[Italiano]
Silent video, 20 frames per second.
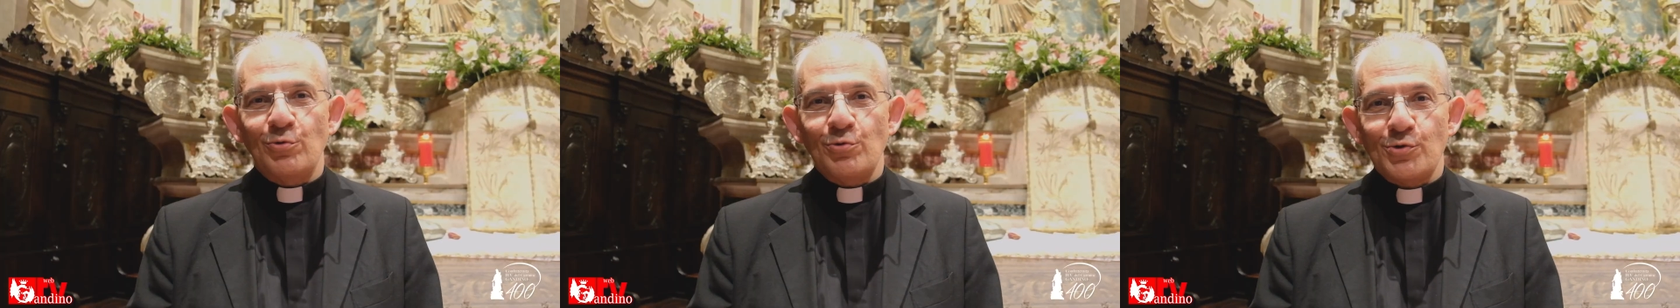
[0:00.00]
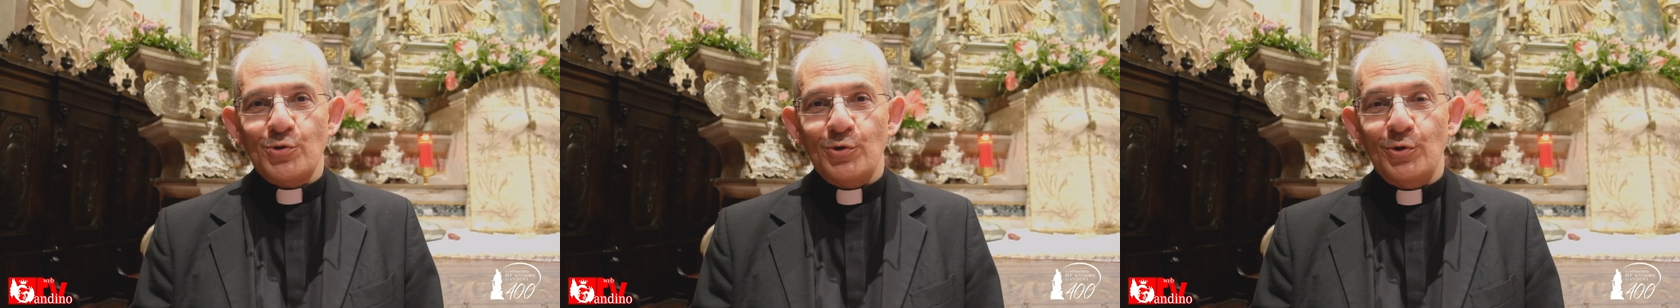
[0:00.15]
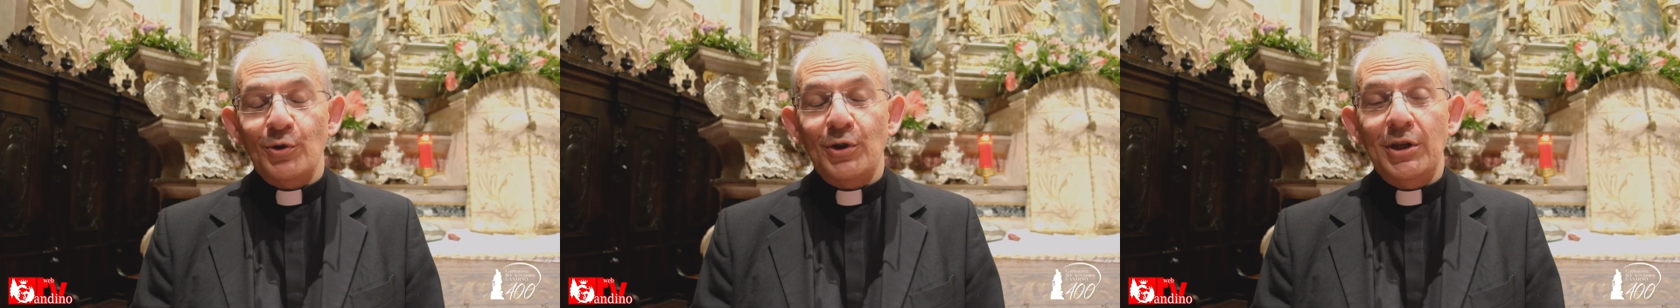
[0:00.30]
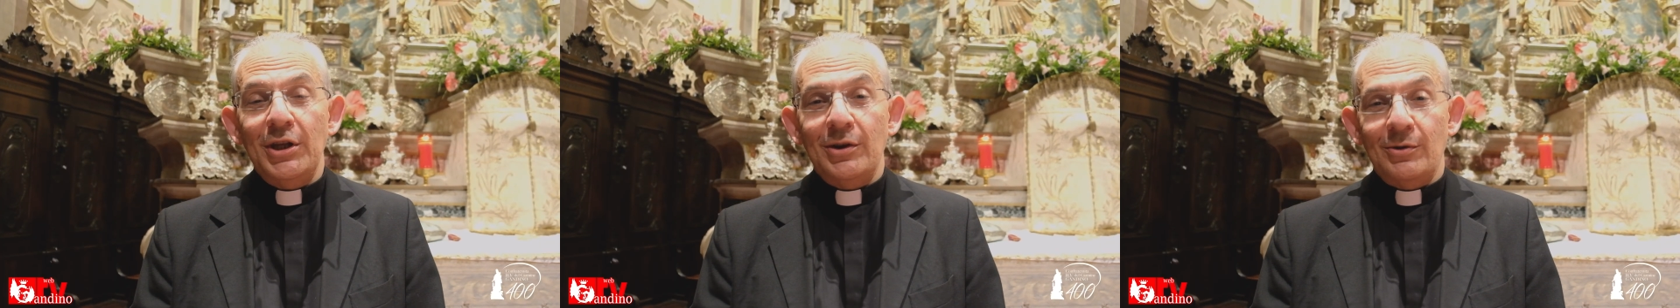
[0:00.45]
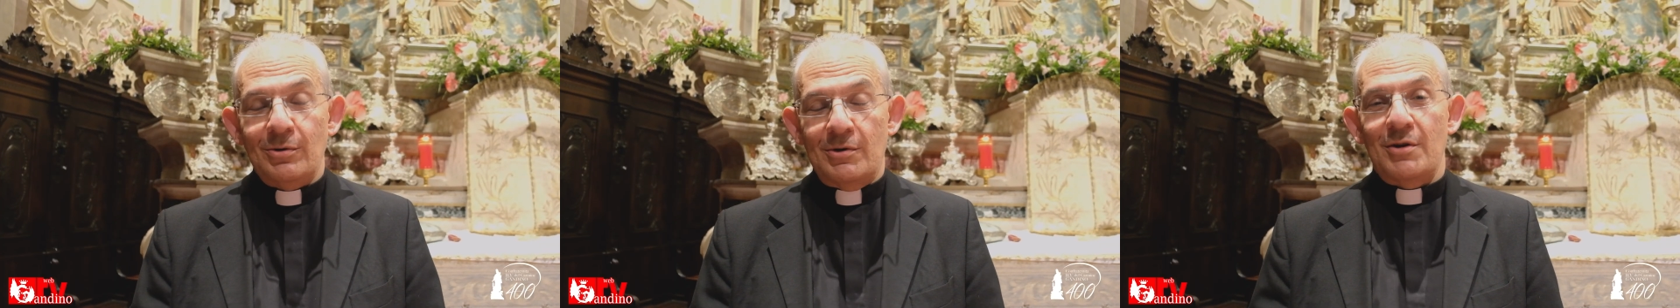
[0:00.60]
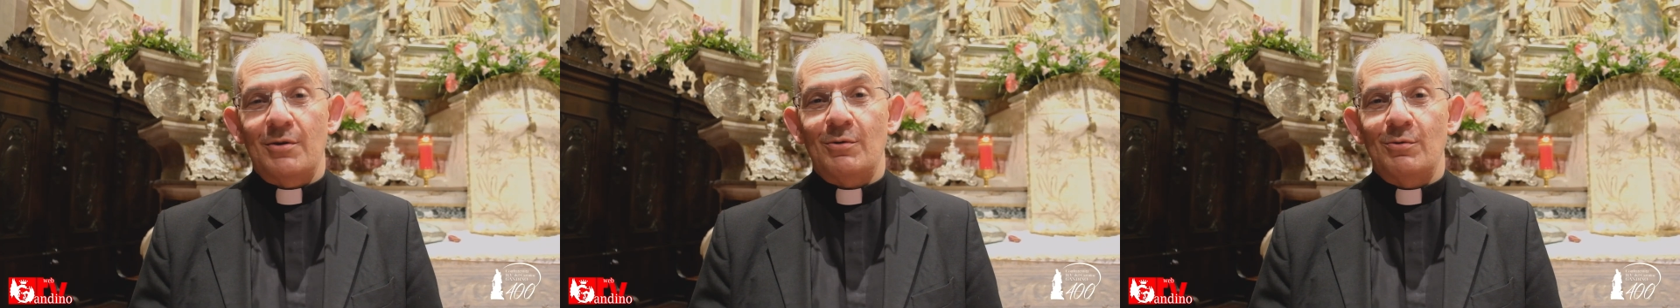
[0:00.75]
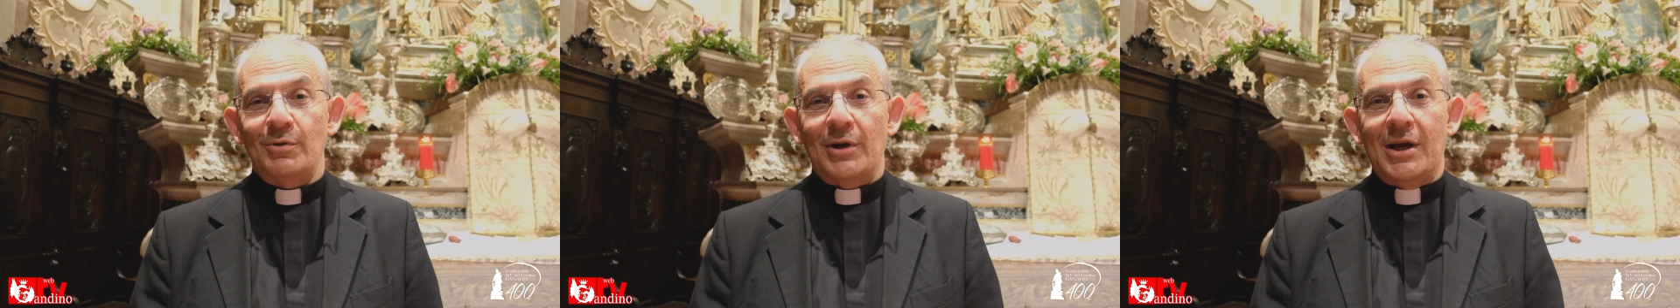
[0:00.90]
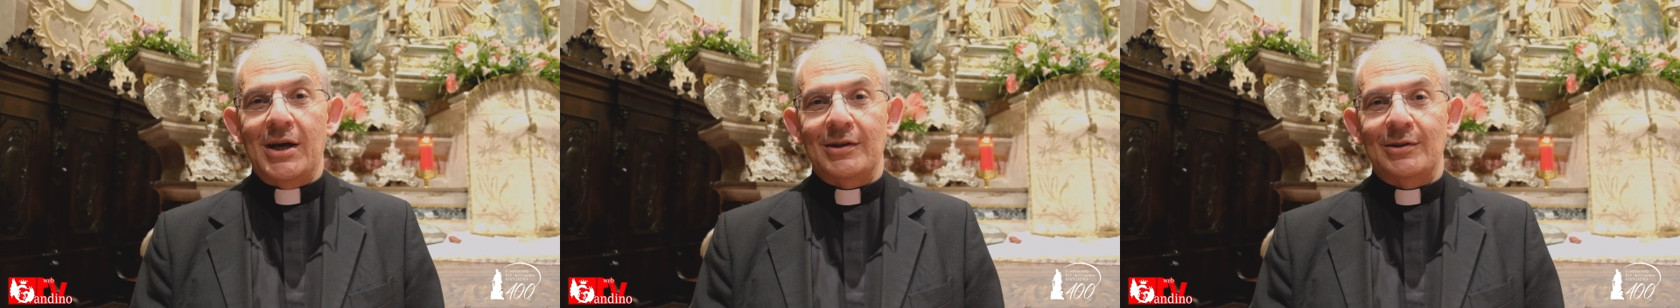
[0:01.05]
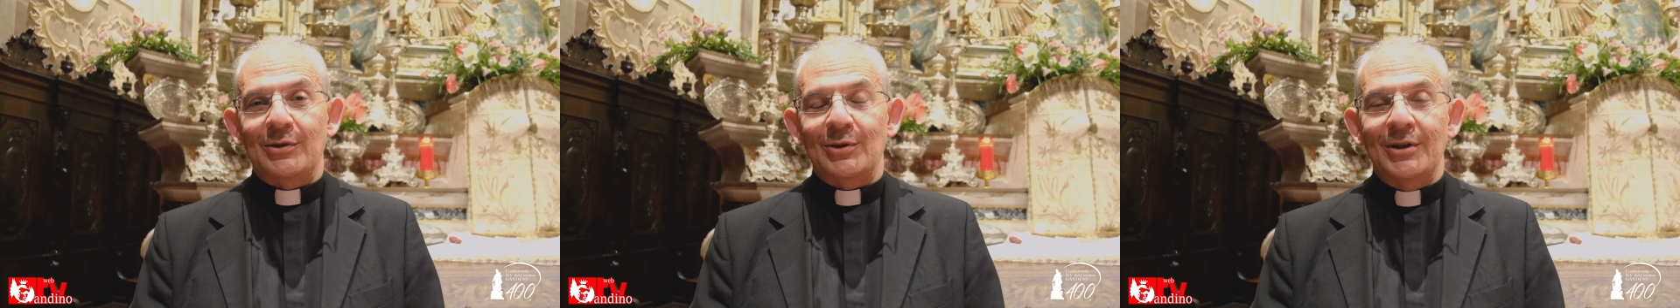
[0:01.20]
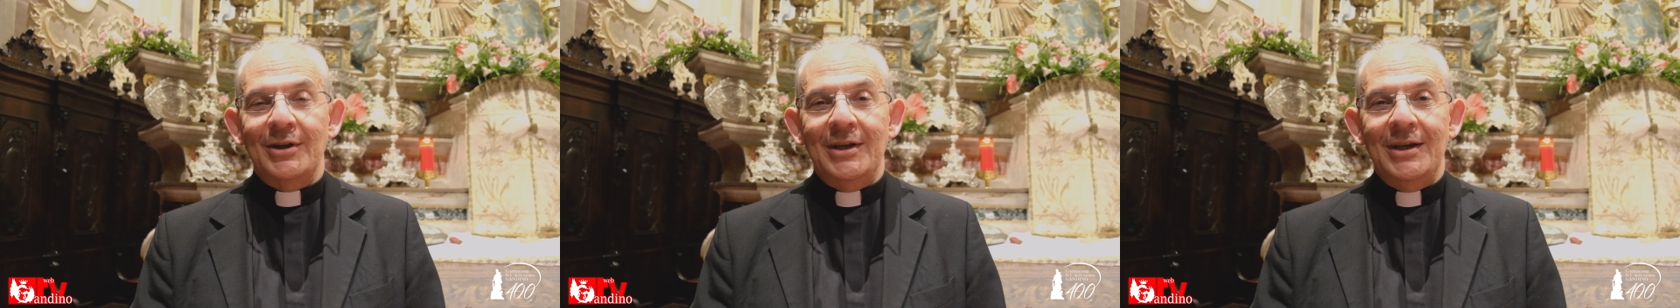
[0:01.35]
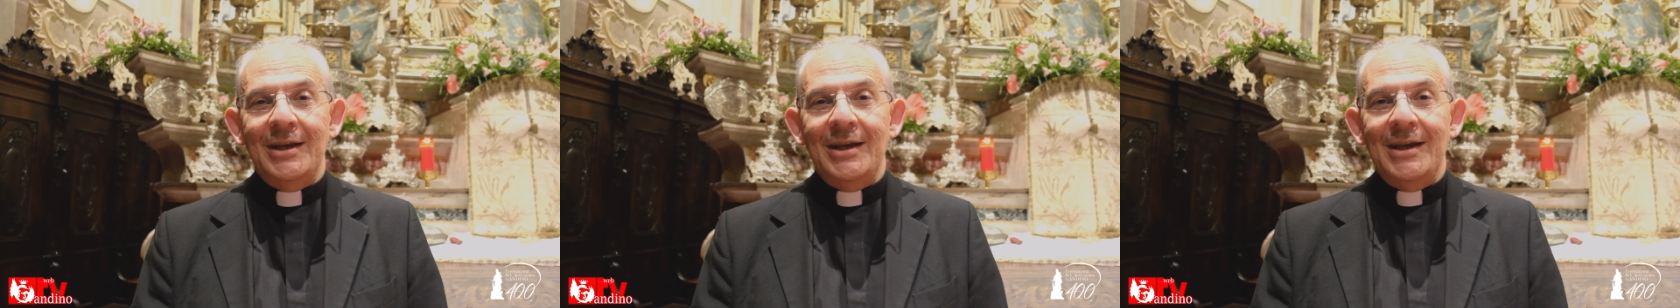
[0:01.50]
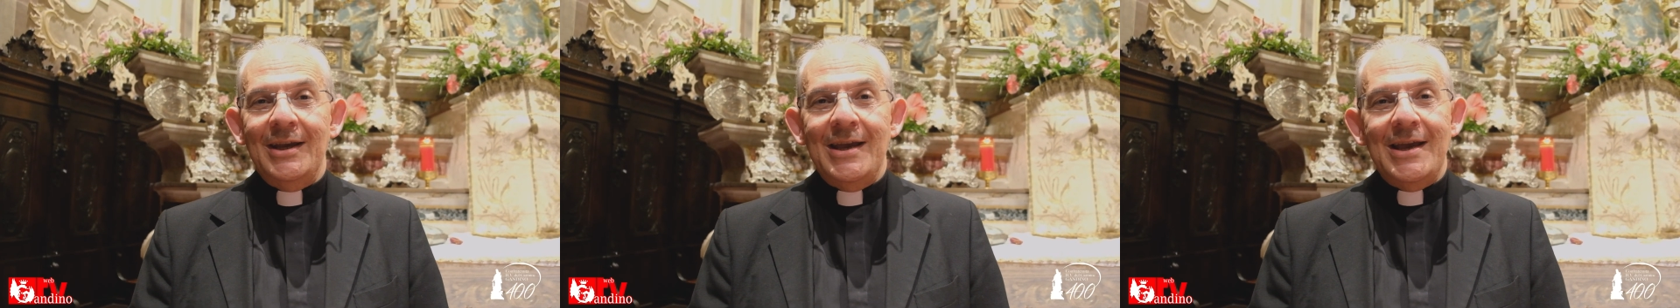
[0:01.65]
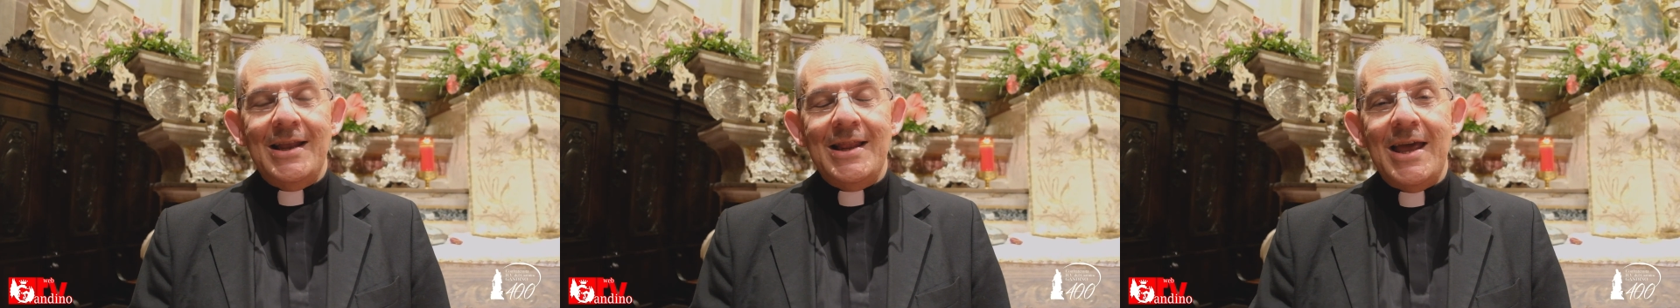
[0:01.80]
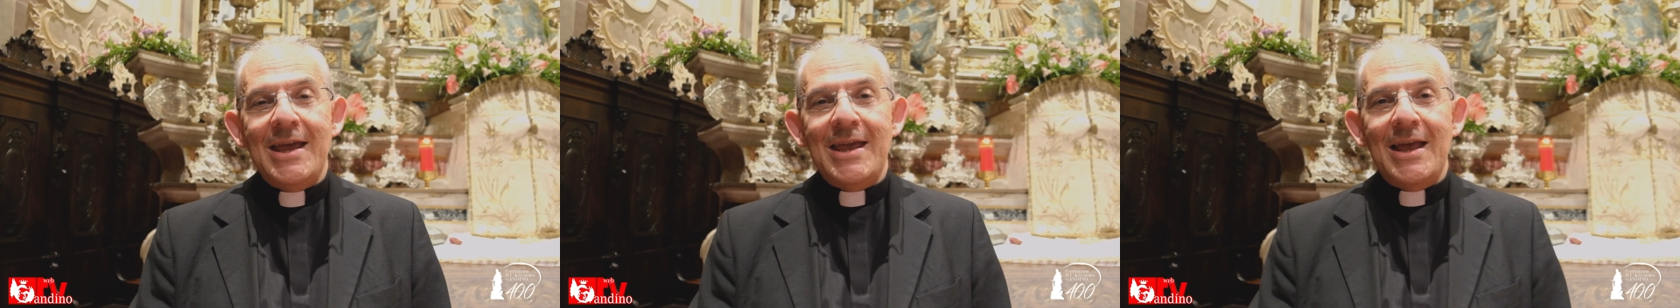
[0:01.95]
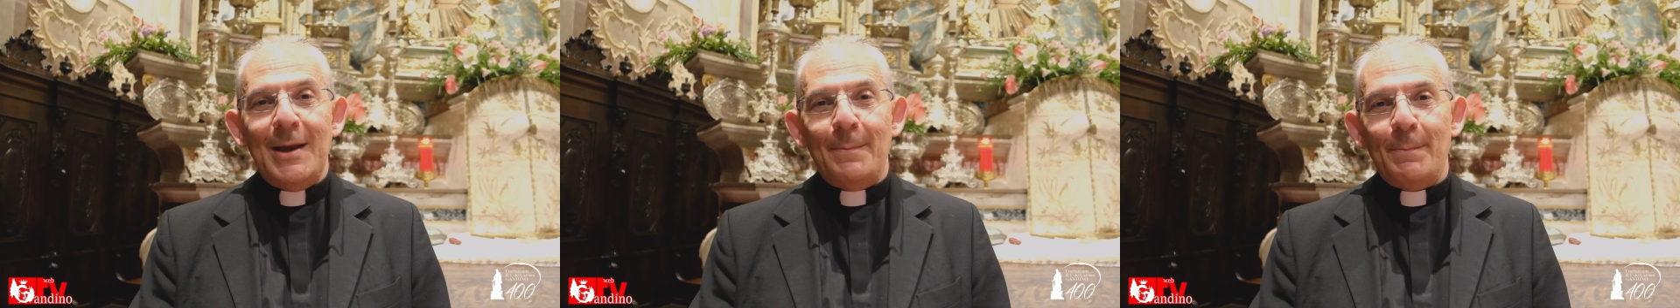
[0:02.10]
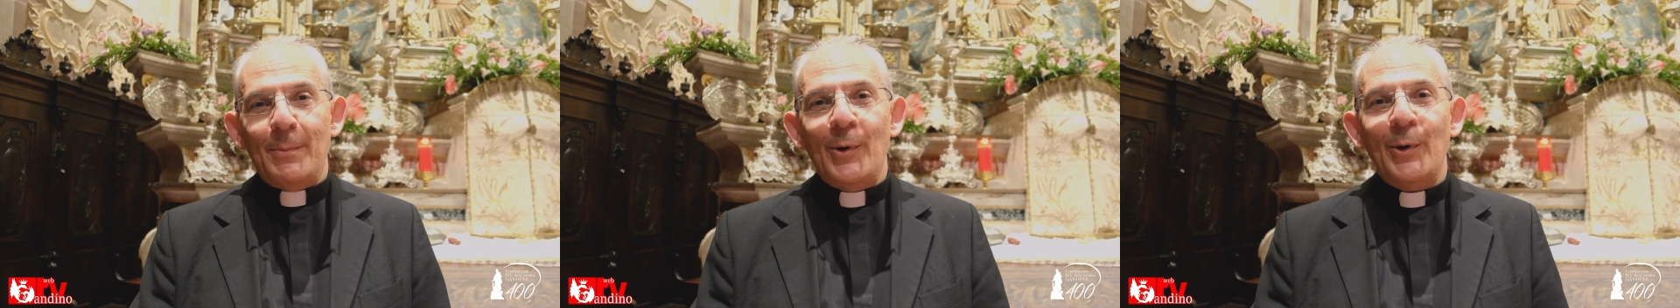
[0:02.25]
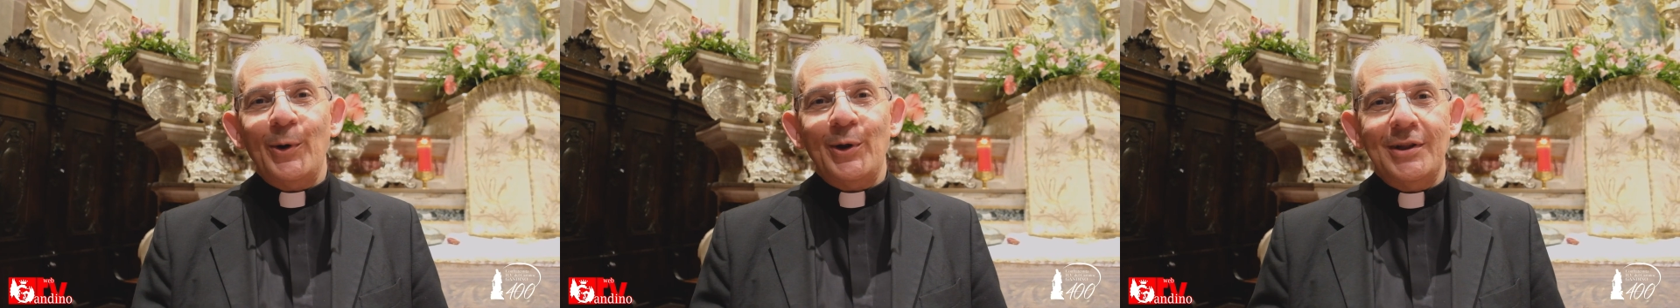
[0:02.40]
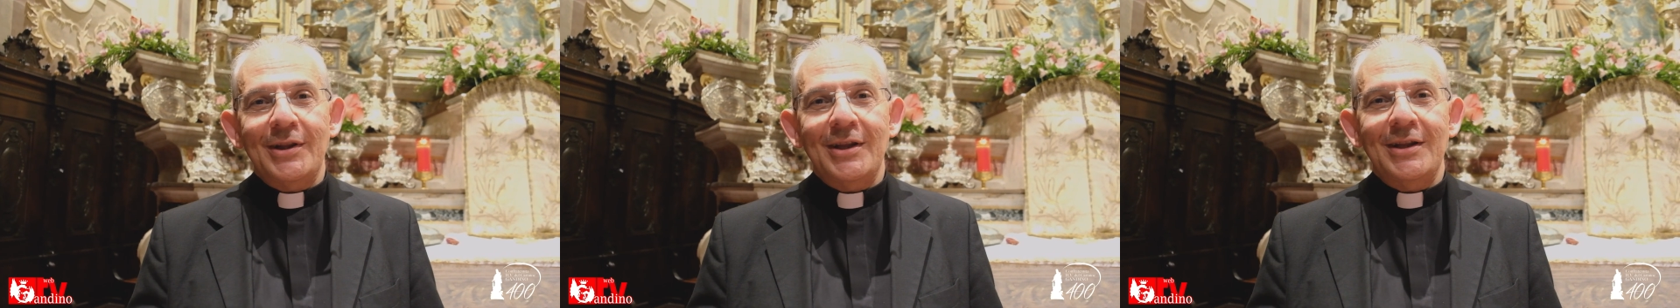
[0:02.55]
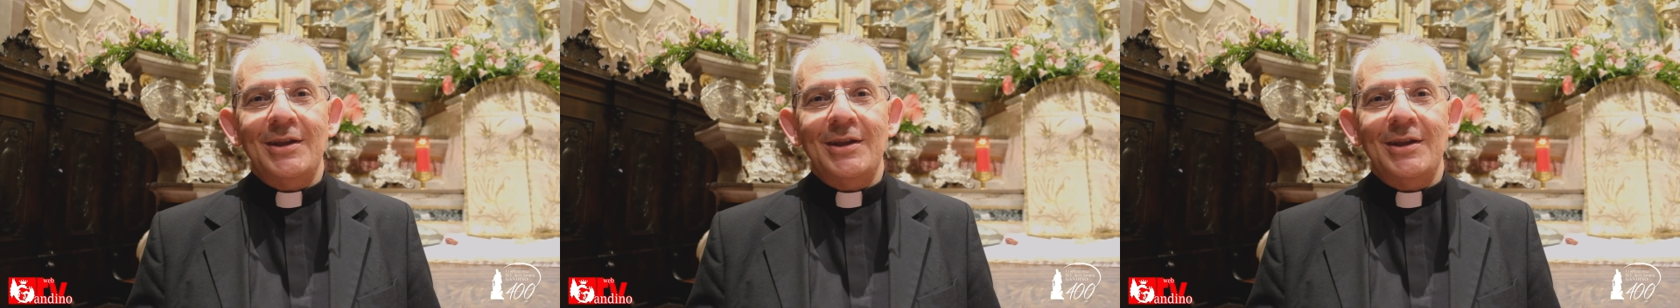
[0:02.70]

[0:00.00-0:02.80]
custodito e curato lei è la porta